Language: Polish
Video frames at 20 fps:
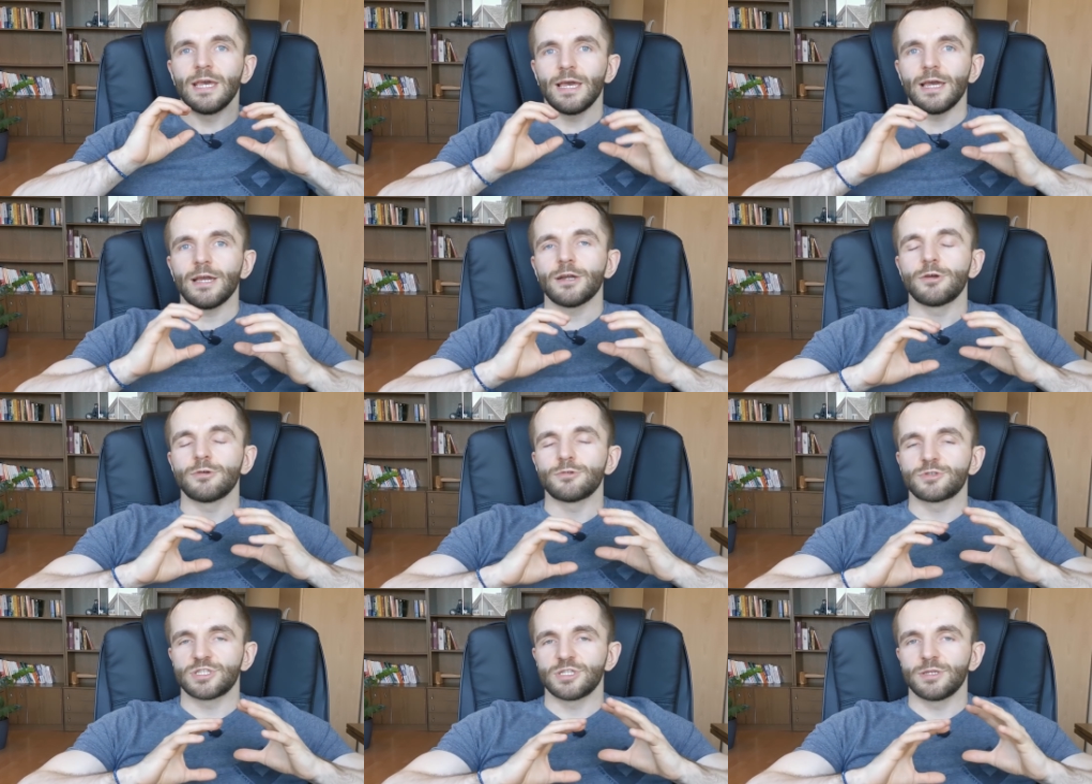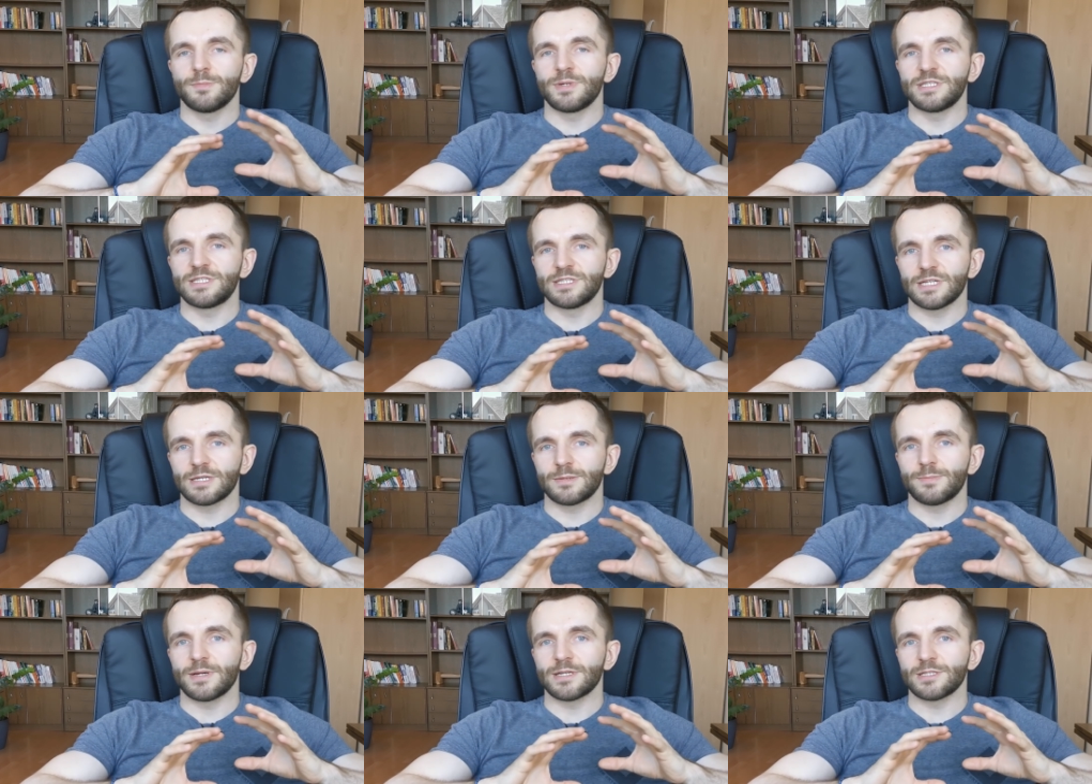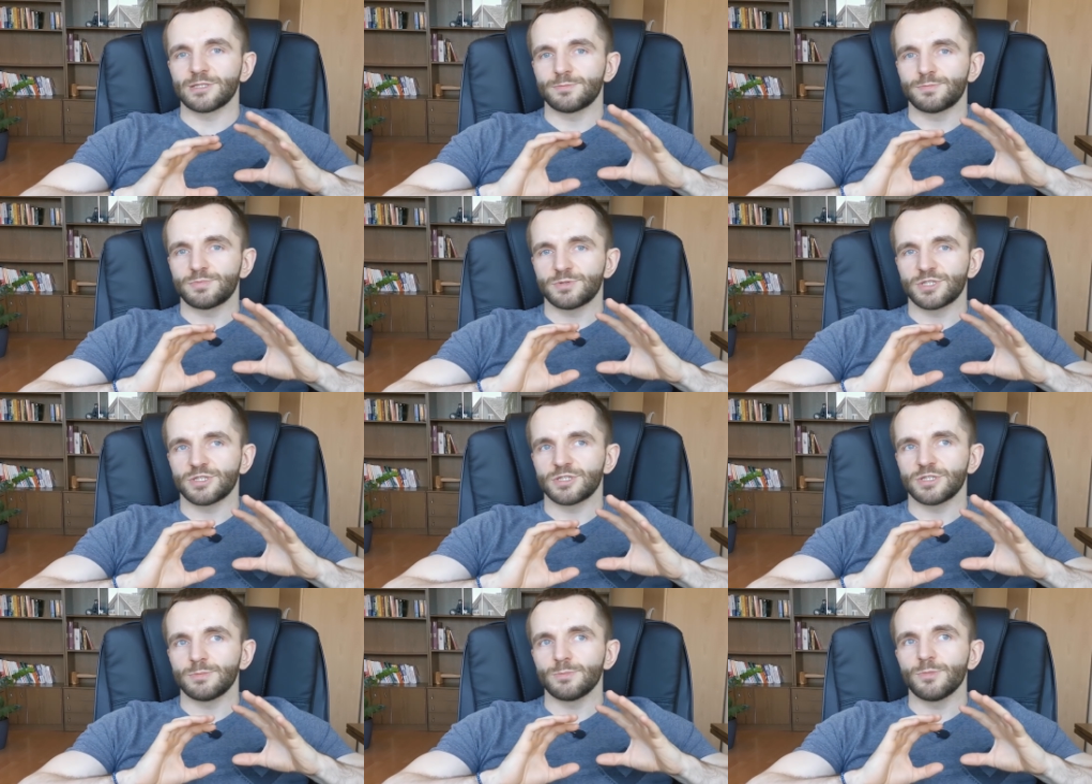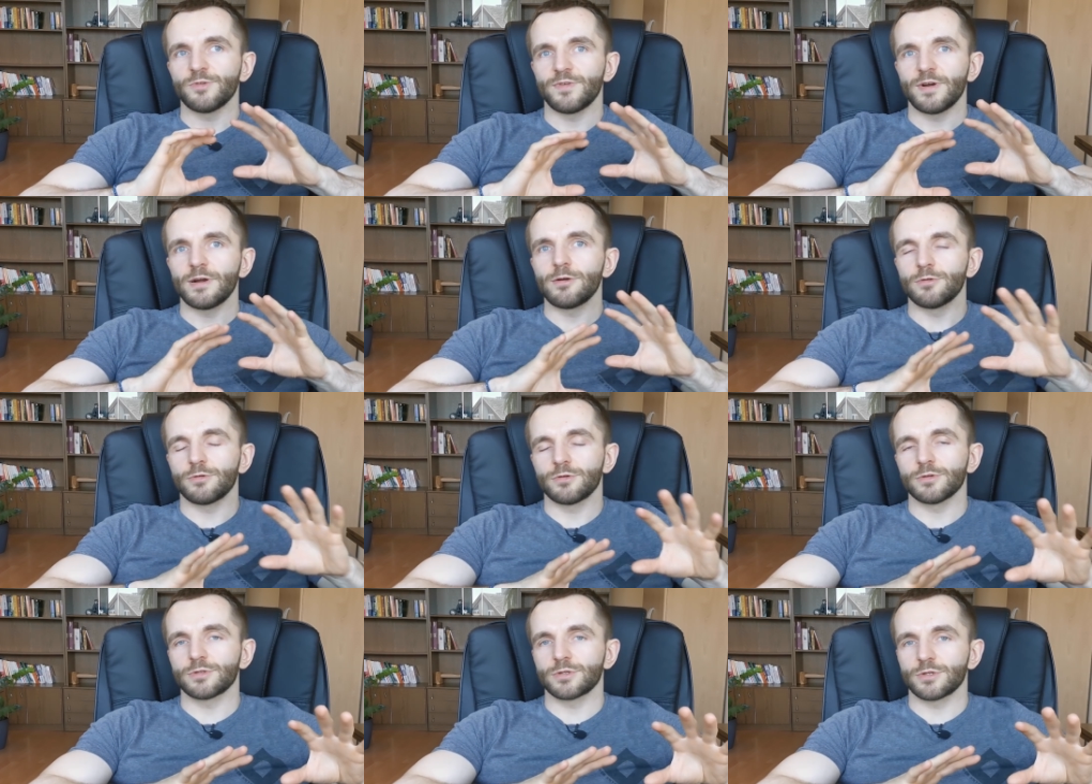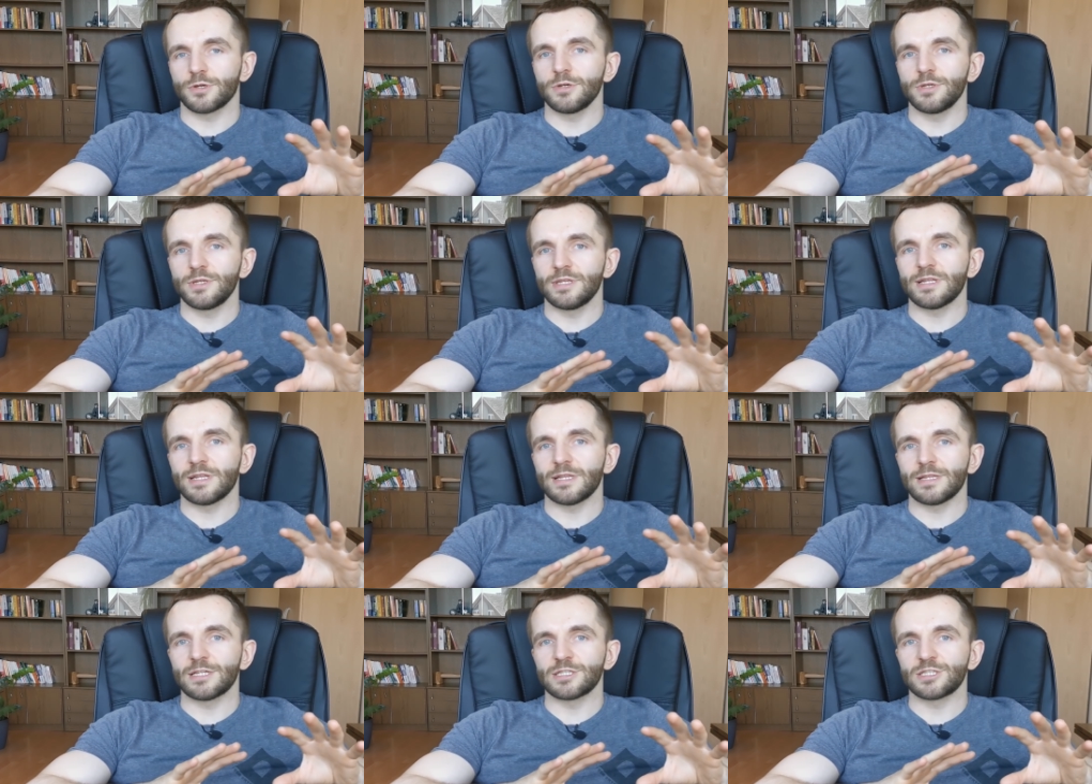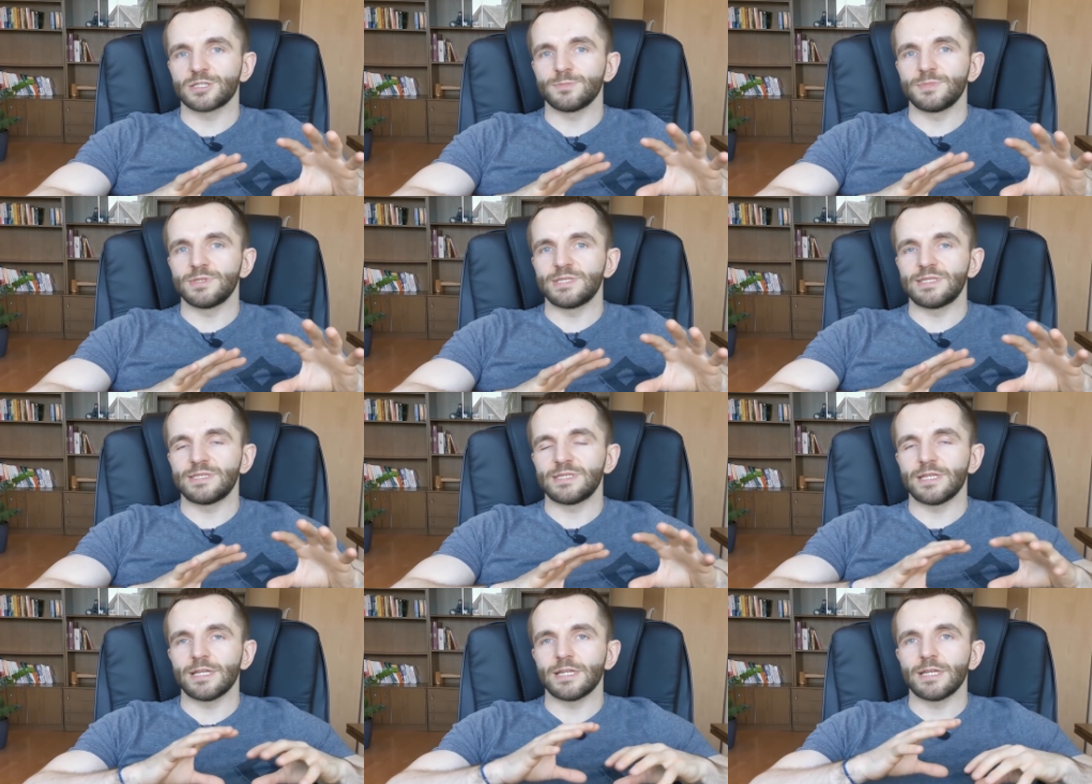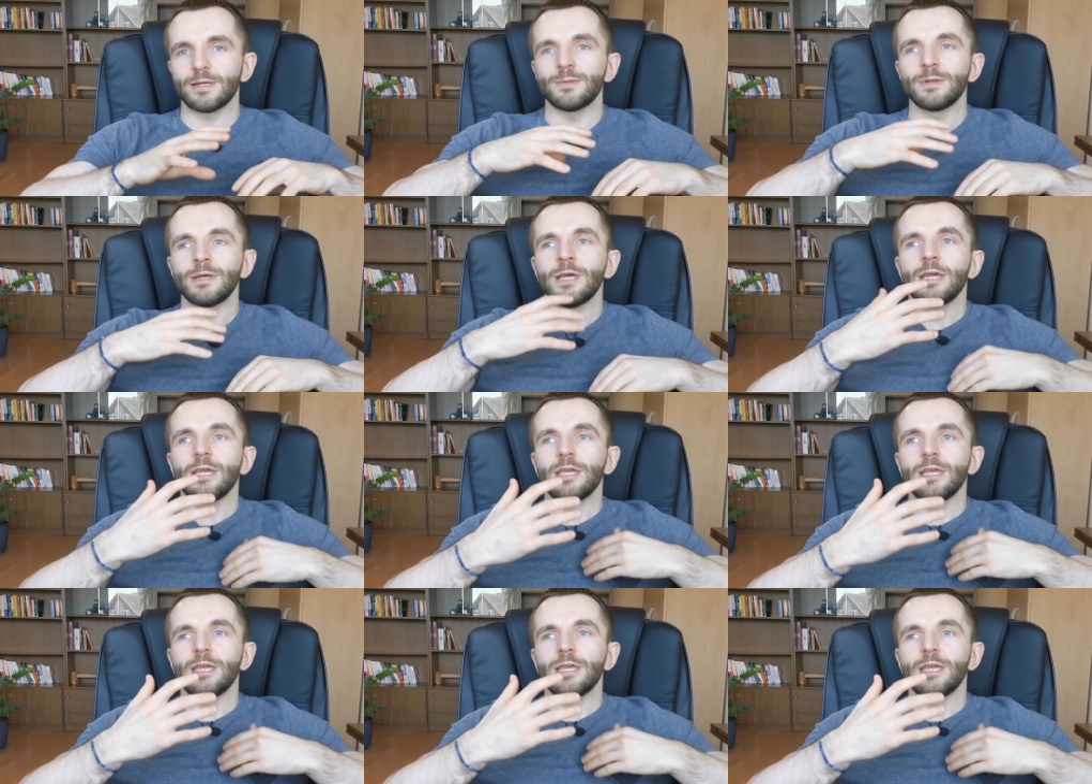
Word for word: Ego już nie będzie tak bardzo przejmowało kontroli nad naszym istnieniem